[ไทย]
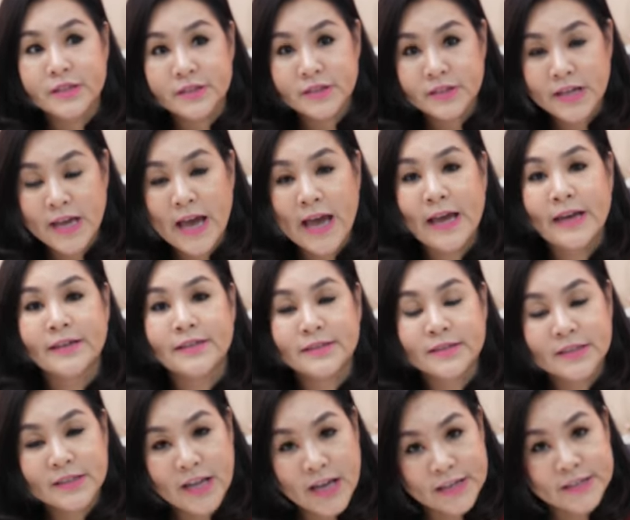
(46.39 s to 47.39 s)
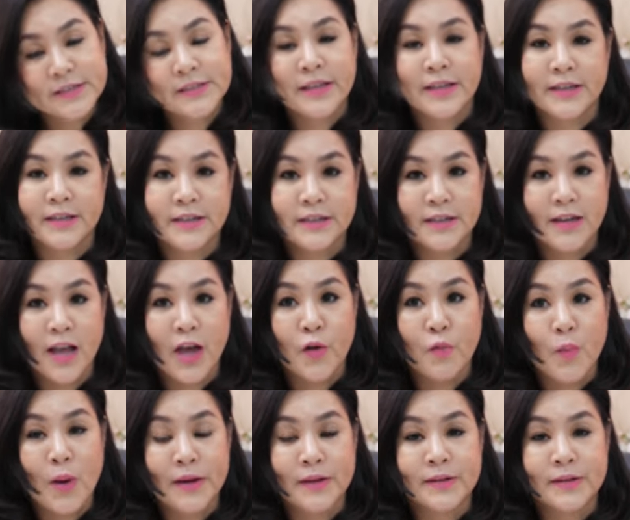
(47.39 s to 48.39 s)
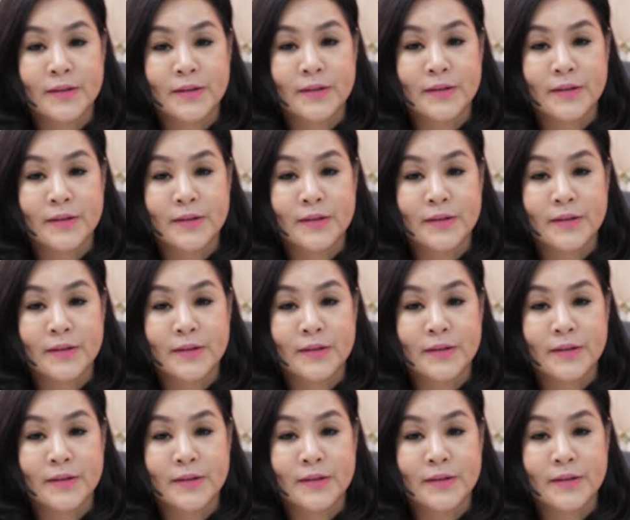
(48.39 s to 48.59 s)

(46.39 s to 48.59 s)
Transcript: แชร์เรื่องการเสกเงินรายวัน